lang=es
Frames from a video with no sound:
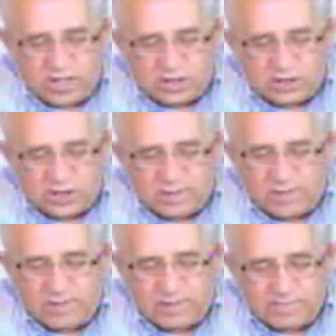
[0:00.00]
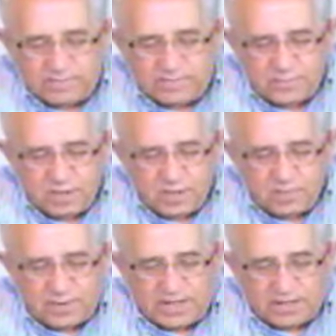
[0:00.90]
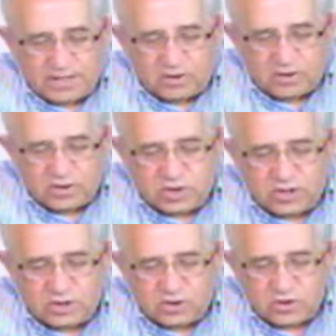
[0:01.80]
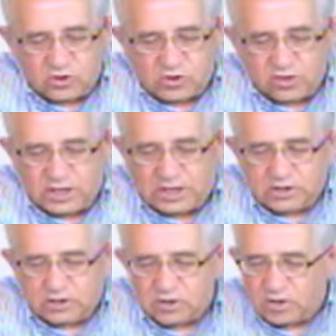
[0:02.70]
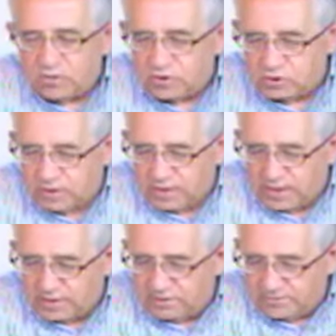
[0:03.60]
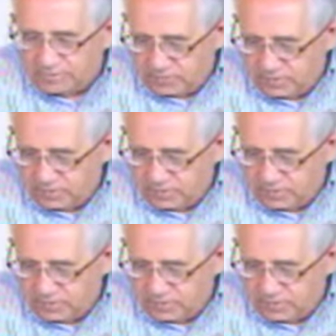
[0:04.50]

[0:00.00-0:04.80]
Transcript: lugar donde viven para que goce de todos los derechos de un ciudadano.